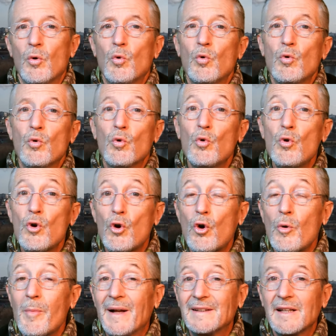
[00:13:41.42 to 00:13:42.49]
un
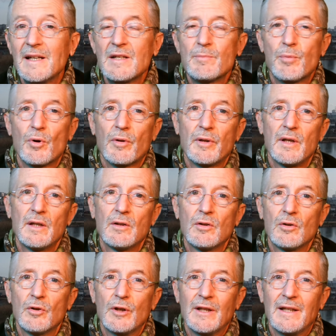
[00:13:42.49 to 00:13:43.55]

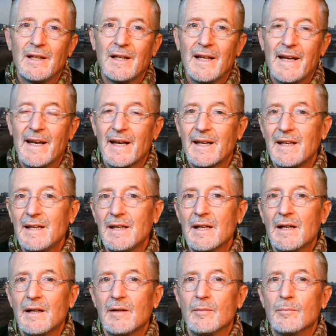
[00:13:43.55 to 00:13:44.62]
1,3% de la
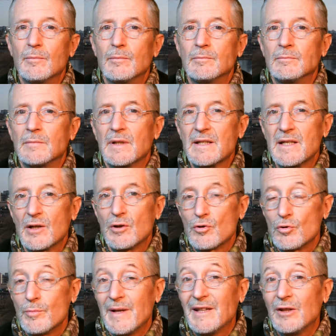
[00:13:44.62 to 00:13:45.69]
energía mm, que se
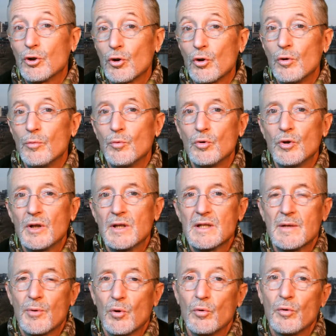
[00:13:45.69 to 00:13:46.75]
consume en todo el mundo y que
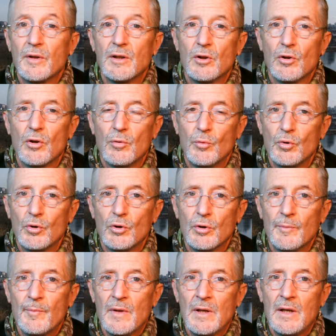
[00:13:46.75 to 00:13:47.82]
se produce en todo el mundo.
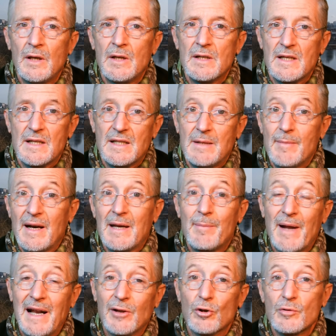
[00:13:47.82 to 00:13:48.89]
Se estima que
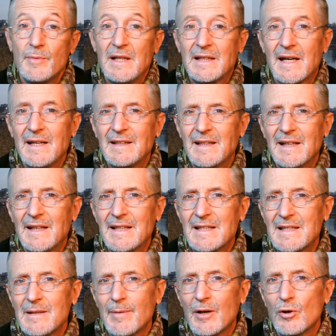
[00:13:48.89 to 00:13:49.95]
para el 2030
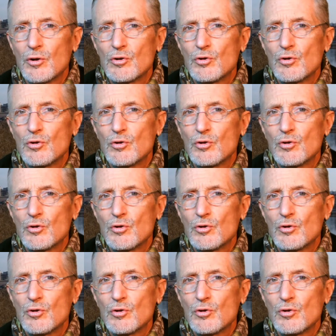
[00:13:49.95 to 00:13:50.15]
este valor